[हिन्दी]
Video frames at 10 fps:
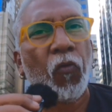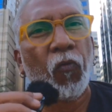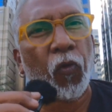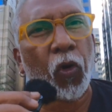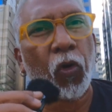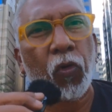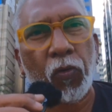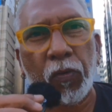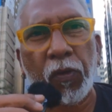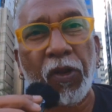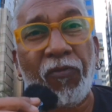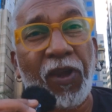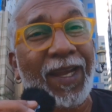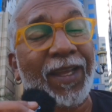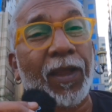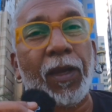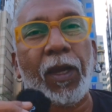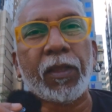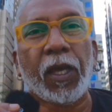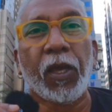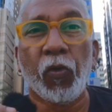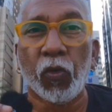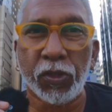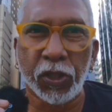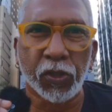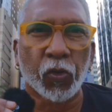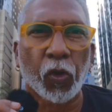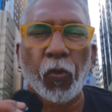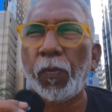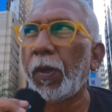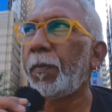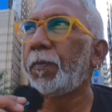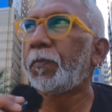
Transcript: वो रिफ्लेक्ट करने लगता है उन चीजों के ऊपर